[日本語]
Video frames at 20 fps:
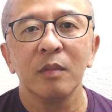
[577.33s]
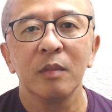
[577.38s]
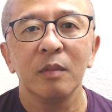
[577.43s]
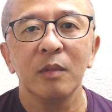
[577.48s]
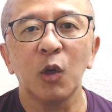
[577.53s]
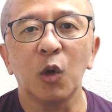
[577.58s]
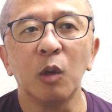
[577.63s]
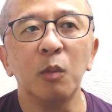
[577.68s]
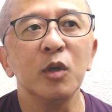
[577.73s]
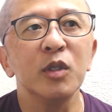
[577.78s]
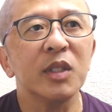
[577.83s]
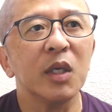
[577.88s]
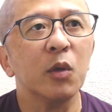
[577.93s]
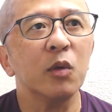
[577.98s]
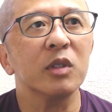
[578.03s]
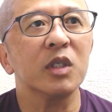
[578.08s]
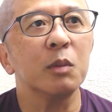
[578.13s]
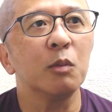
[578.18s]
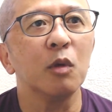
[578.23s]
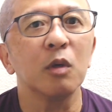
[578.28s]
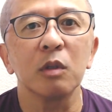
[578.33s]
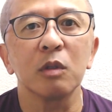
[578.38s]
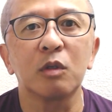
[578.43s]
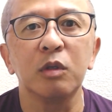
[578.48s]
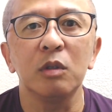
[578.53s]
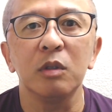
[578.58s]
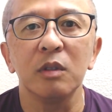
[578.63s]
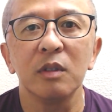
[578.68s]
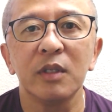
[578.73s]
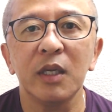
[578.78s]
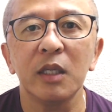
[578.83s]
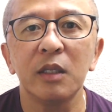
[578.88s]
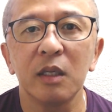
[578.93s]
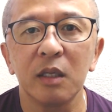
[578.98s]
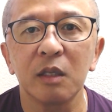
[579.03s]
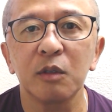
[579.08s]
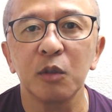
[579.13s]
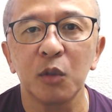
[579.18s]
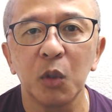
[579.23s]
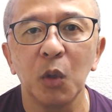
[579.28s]
で、顧問社労士も来るなんて
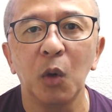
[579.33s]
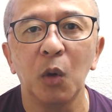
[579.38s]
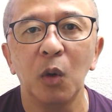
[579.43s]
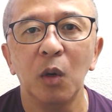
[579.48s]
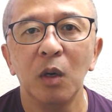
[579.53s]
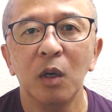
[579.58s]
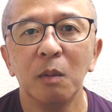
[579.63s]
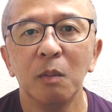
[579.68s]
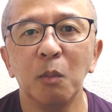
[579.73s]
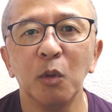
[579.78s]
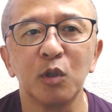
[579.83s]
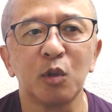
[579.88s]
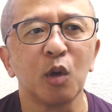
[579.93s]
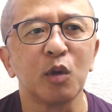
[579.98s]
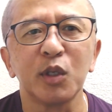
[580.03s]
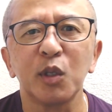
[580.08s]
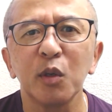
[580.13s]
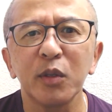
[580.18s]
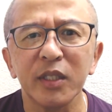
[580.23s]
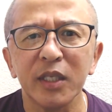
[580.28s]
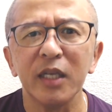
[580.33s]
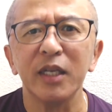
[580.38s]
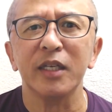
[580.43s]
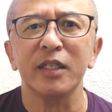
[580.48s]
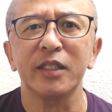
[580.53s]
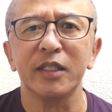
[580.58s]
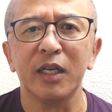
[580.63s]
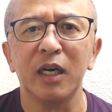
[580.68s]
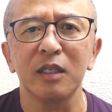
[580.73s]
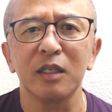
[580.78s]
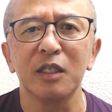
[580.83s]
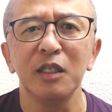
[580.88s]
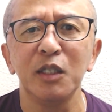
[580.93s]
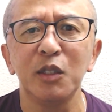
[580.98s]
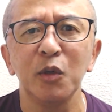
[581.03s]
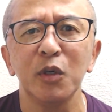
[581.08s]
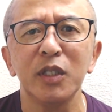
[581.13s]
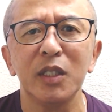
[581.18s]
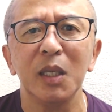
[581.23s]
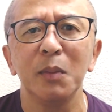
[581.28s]
聞くと、もうドキドキじゃないですか。緊
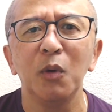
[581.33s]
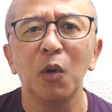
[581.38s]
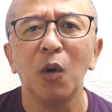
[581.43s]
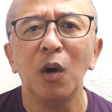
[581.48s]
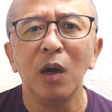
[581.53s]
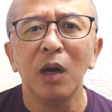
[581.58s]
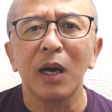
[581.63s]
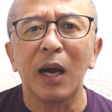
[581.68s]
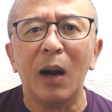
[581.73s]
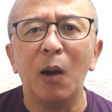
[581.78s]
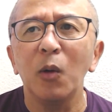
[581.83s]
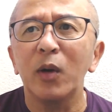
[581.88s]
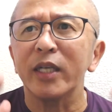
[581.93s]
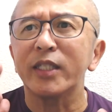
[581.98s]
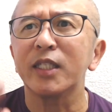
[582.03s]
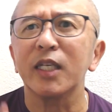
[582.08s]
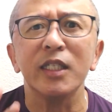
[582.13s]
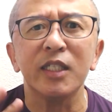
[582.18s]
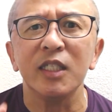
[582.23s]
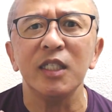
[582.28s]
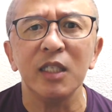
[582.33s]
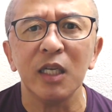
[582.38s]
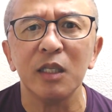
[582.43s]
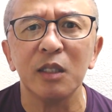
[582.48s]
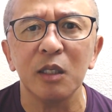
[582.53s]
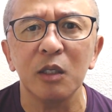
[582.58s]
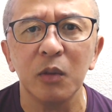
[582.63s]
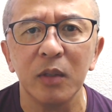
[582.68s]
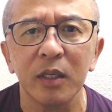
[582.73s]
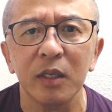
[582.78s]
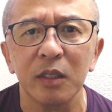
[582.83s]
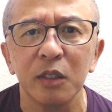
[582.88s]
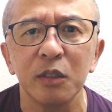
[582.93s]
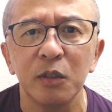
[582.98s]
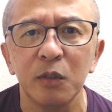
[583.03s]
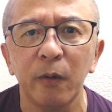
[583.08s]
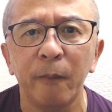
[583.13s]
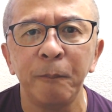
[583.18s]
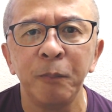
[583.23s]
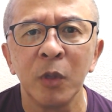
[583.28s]
張してもう顔ガチガチになってるわけです
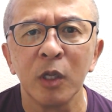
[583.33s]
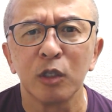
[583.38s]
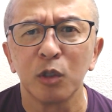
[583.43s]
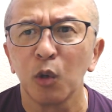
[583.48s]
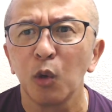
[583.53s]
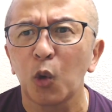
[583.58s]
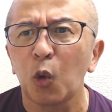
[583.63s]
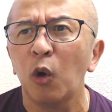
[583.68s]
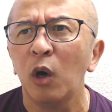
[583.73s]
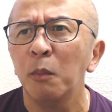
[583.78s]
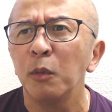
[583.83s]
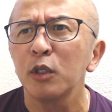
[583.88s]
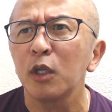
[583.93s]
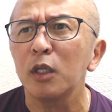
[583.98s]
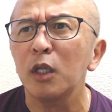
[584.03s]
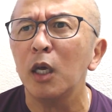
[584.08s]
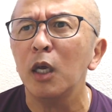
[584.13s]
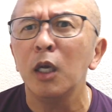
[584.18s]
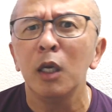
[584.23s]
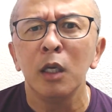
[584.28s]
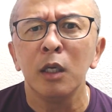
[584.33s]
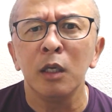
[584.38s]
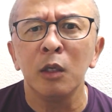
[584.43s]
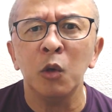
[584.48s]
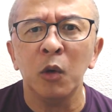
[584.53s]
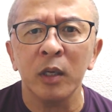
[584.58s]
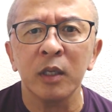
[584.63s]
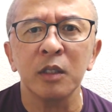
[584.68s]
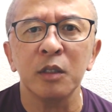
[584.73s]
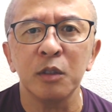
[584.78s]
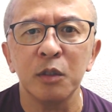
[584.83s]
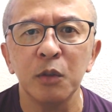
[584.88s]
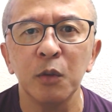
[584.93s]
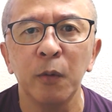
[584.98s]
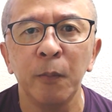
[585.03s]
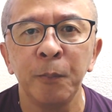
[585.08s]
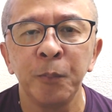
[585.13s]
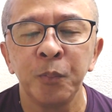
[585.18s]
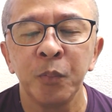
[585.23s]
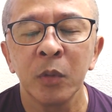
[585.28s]
よ。すごいこわもてでいるわけですよ。
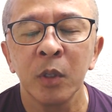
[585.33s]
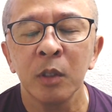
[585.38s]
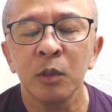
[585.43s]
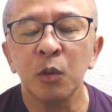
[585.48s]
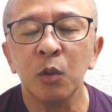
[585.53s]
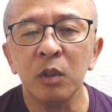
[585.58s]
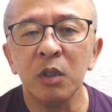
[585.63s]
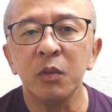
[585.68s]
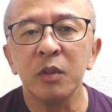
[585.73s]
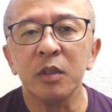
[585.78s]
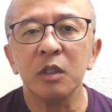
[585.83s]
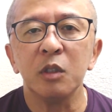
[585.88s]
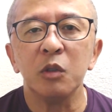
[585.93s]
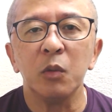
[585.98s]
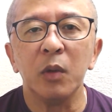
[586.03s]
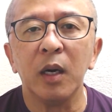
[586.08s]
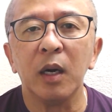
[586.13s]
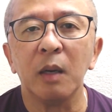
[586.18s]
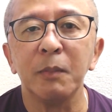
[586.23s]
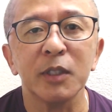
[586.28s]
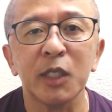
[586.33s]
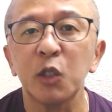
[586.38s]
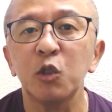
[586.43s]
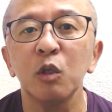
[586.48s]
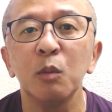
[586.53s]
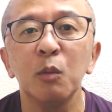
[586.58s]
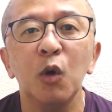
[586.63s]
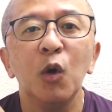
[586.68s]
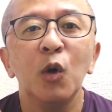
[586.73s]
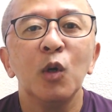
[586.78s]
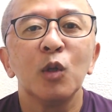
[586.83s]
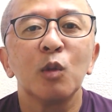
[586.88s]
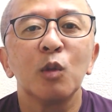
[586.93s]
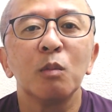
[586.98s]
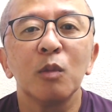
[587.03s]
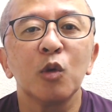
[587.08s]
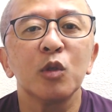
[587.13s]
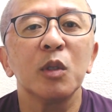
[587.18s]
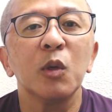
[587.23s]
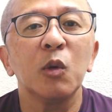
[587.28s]
そこに私は、まあ社長も
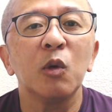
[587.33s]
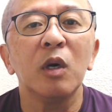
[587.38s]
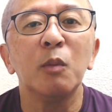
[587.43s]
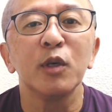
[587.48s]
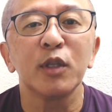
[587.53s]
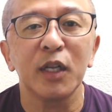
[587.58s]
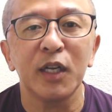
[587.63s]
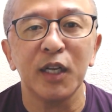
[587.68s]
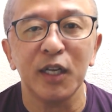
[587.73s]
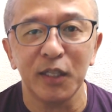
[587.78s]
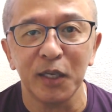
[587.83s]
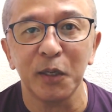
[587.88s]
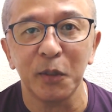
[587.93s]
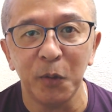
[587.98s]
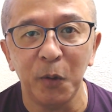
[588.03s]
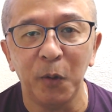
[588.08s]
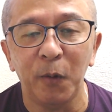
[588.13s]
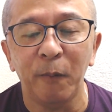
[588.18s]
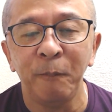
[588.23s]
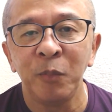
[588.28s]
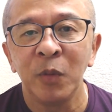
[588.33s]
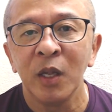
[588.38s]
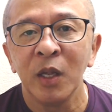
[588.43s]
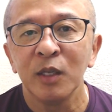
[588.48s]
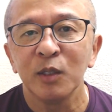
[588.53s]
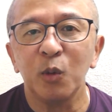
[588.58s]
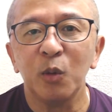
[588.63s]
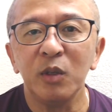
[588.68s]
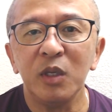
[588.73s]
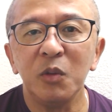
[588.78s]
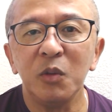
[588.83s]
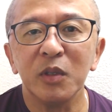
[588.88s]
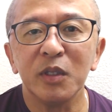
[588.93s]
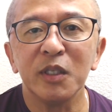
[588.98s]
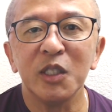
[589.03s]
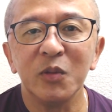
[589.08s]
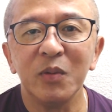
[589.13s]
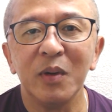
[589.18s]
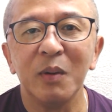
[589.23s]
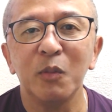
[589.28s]
当然こわもてなんだけど、そこに
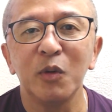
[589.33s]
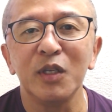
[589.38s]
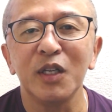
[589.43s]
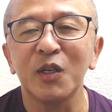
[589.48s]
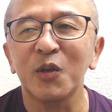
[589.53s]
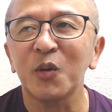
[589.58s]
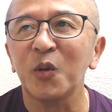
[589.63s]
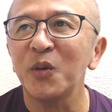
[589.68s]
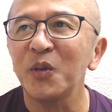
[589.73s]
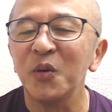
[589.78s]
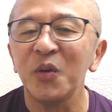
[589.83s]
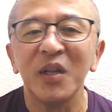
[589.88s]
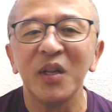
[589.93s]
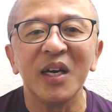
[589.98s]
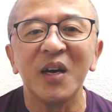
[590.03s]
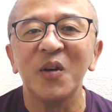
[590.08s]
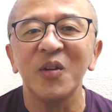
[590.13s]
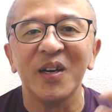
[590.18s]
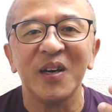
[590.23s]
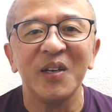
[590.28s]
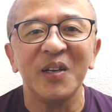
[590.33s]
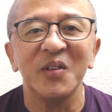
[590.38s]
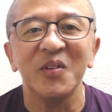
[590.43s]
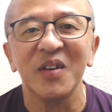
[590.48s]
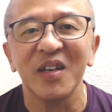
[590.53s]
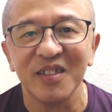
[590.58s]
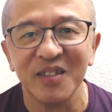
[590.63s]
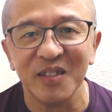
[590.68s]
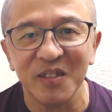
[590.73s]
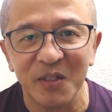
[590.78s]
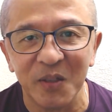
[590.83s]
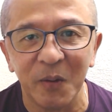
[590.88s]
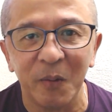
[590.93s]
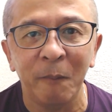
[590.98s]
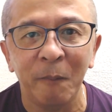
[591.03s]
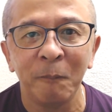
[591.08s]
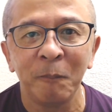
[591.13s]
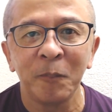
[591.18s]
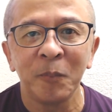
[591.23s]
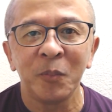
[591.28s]
私はもうニッコニコの笑顔で入るわけですよ。
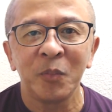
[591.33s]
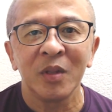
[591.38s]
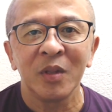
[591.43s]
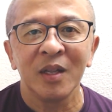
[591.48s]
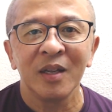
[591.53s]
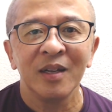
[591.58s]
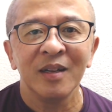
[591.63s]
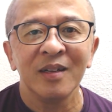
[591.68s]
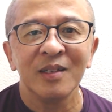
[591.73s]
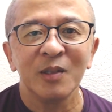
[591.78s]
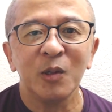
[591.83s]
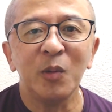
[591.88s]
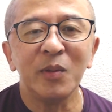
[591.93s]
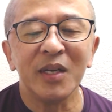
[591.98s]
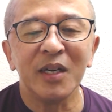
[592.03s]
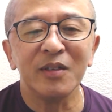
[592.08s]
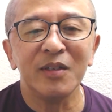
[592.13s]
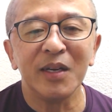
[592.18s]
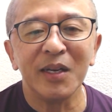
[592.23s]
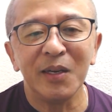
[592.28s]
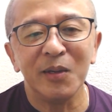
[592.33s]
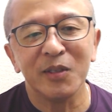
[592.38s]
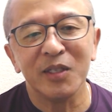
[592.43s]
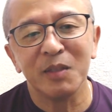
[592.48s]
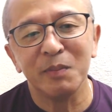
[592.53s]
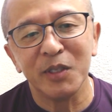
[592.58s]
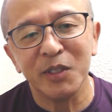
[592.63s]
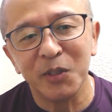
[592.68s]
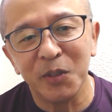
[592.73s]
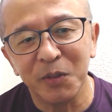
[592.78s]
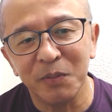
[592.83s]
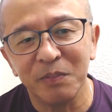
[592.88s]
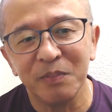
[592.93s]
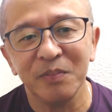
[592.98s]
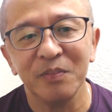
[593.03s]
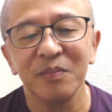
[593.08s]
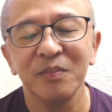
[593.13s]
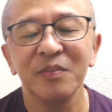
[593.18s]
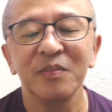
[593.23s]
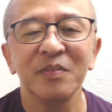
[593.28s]
とにかく仲良くしましょう。
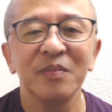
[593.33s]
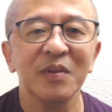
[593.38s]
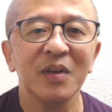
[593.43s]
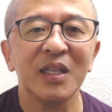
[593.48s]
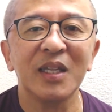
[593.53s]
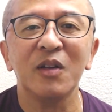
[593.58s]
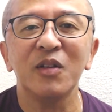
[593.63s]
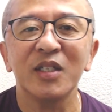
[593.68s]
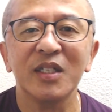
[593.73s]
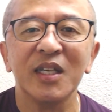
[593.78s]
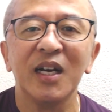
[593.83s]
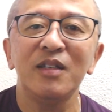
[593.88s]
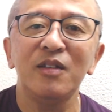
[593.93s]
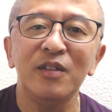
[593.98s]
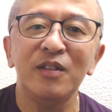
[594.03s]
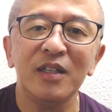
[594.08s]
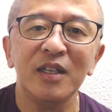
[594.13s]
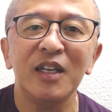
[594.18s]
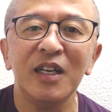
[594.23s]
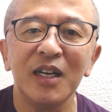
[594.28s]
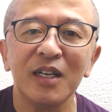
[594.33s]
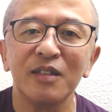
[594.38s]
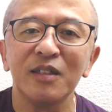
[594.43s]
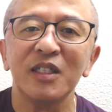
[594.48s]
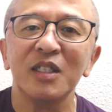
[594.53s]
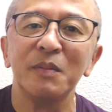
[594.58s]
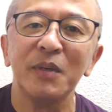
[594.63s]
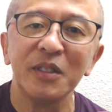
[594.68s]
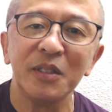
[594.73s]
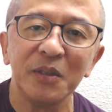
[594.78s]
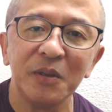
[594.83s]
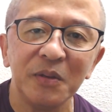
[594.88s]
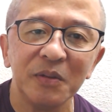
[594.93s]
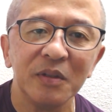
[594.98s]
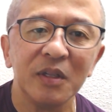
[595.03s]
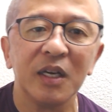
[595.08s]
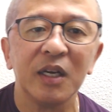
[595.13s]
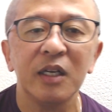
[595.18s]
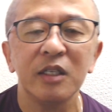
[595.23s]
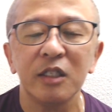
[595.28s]
肩の力抜いてリラックスしましょうっ
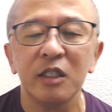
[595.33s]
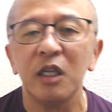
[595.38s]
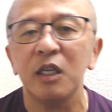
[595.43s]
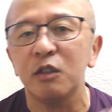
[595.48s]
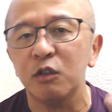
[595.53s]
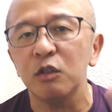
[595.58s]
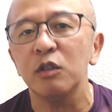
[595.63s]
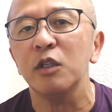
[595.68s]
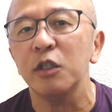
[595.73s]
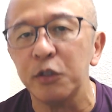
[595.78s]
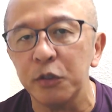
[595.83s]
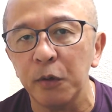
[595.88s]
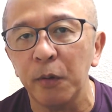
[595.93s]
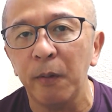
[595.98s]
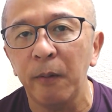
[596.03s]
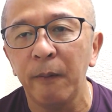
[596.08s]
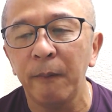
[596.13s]
て感じで行くんですよ。